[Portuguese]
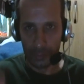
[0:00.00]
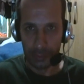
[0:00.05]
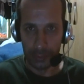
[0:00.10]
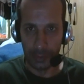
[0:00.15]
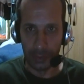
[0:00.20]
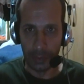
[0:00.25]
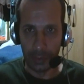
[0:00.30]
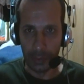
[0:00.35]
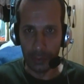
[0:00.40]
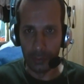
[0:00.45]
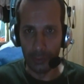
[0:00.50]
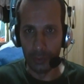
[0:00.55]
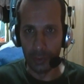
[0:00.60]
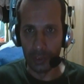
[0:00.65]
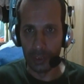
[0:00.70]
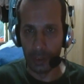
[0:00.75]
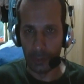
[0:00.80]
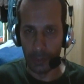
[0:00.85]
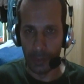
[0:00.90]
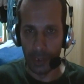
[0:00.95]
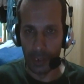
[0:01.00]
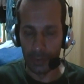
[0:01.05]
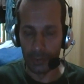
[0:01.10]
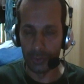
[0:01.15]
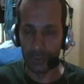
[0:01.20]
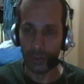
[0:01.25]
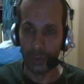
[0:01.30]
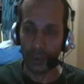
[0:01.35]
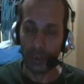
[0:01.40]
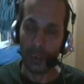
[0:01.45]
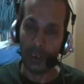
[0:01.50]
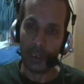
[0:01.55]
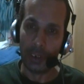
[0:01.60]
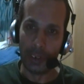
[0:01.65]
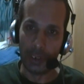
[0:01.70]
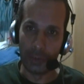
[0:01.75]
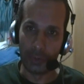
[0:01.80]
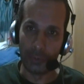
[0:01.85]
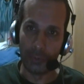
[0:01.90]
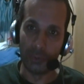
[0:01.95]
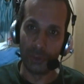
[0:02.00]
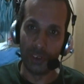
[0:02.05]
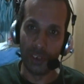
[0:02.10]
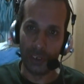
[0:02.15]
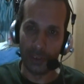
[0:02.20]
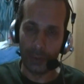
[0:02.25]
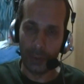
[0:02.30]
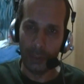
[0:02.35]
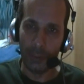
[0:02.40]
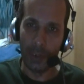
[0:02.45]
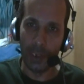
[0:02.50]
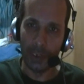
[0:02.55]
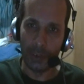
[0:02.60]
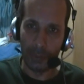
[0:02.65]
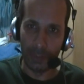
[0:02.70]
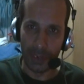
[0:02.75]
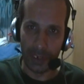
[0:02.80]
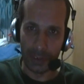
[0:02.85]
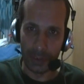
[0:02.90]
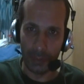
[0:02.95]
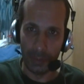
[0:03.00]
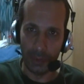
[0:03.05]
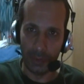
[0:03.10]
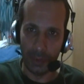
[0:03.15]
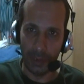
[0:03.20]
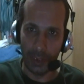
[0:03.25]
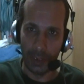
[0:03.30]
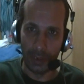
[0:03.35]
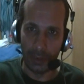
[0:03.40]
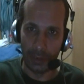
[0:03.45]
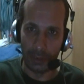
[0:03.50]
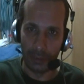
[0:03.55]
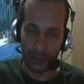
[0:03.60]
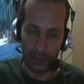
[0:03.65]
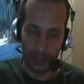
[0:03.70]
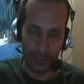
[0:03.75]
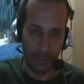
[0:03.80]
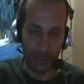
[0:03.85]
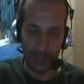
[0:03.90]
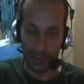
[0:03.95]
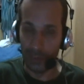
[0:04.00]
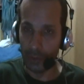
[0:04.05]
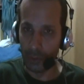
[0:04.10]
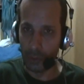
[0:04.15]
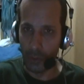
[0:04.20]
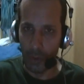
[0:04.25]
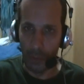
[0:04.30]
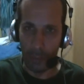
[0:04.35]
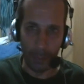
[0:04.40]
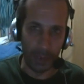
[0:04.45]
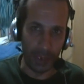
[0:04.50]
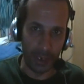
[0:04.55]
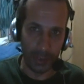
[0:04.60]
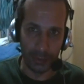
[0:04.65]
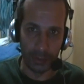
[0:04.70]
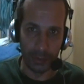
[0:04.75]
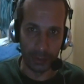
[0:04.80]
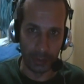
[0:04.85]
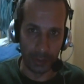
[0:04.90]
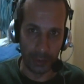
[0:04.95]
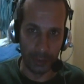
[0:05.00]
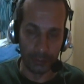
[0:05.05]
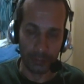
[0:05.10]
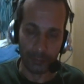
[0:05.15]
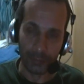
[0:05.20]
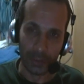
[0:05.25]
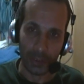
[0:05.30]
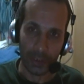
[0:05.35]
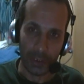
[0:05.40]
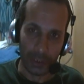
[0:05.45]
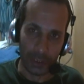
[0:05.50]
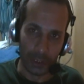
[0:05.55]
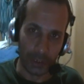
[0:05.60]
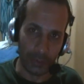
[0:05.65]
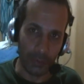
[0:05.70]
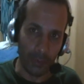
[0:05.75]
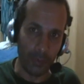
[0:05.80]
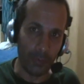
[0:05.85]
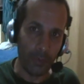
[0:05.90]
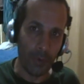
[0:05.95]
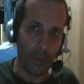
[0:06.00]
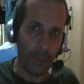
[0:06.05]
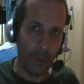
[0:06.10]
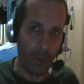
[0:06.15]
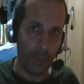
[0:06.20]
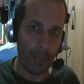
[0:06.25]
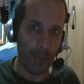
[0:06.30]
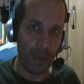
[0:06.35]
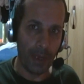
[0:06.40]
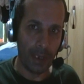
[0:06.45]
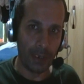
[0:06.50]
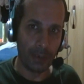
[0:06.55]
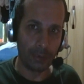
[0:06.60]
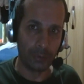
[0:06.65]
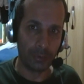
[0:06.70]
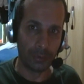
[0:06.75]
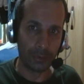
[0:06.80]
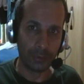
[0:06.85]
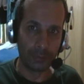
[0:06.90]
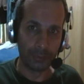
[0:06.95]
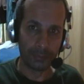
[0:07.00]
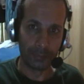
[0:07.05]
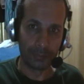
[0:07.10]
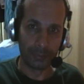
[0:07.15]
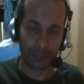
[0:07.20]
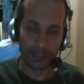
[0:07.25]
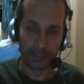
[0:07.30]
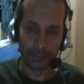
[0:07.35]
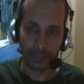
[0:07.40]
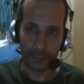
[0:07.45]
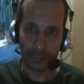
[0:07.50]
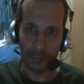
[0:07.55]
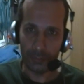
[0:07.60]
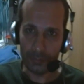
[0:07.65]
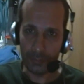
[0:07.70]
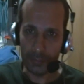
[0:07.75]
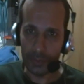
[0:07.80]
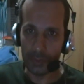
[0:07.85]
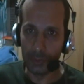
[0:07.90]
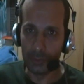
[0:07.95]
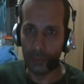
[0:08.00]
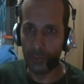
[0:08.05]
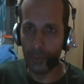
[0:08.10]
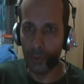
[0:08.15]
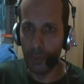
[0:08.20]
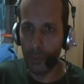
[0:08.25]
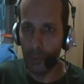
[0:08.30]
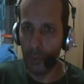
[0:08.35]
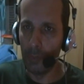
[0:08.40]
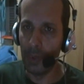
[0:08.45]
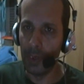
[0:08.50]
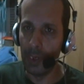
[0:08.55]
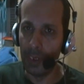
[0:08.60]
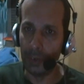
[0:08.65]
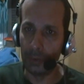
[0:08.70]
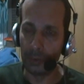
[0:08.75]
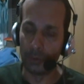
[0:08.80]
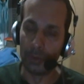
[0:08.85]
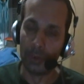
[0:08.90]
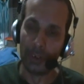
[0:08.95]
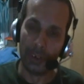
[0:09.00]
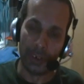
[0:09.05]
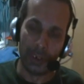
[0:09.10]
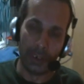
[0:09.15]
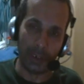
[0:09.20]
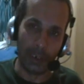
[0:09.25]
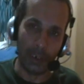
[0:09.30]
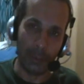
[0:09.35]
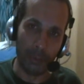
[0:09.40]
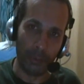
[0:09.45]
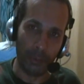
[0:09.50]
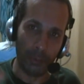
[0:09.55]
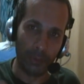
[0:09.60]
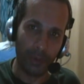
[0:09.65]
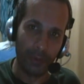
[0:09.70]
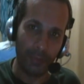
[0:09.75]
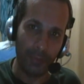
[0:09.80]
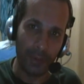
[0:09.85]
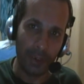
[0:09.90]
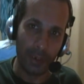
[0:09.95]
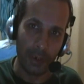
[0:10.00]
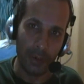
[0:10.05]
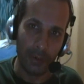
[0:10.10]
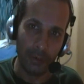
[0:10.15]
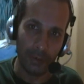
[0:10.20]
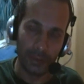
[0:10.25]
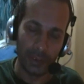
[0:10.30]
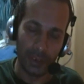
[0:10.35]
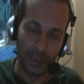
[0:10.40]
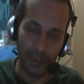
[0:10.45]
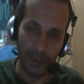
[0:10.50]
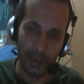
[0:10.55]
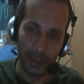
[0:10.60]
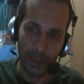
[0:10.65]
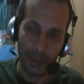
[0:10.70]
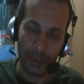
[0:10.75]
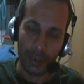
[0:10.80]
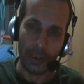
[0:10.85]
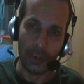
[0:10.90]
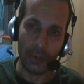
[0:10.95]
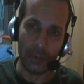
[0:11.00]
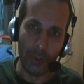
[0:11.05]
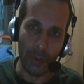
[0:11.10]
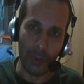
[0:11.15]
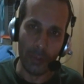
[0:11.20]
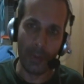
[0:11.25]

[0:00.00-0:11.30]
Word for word: Você clica no link abaixo, que vocês vão diretamente para essa matéria. Matéria completa, tá? Vocês vão ver um momento. Vocês vão ver um momento em que ele pula do avião, tá? E um